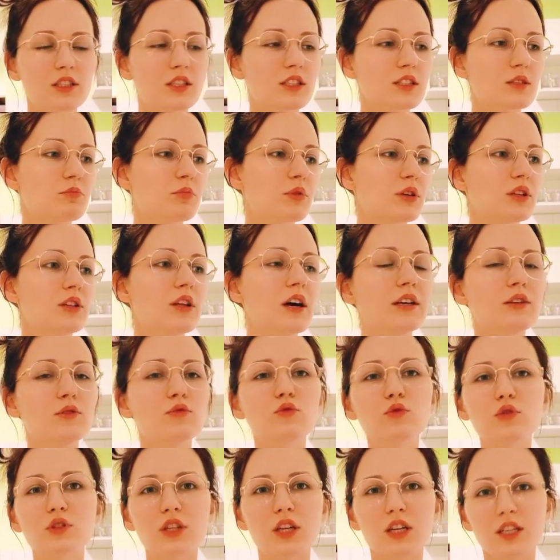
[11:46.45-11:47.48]

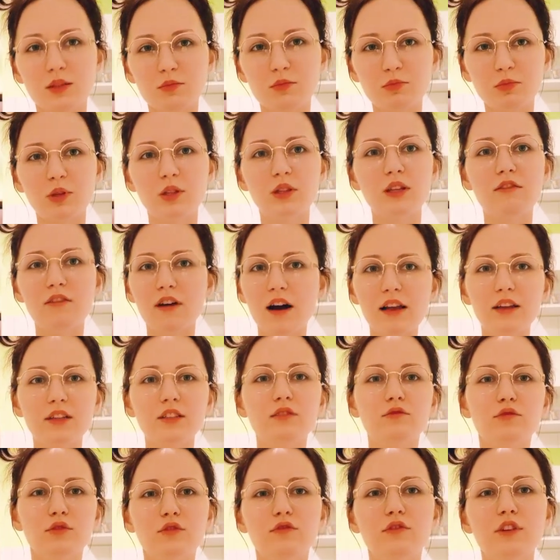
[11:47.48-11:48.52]
распродаются,
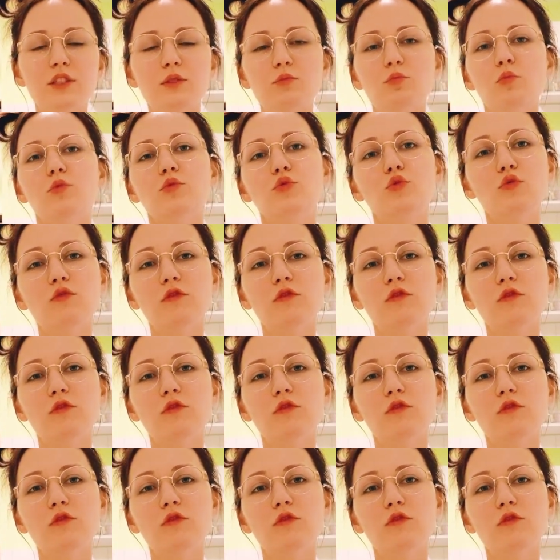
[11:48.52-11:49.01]
распродавались вот 8,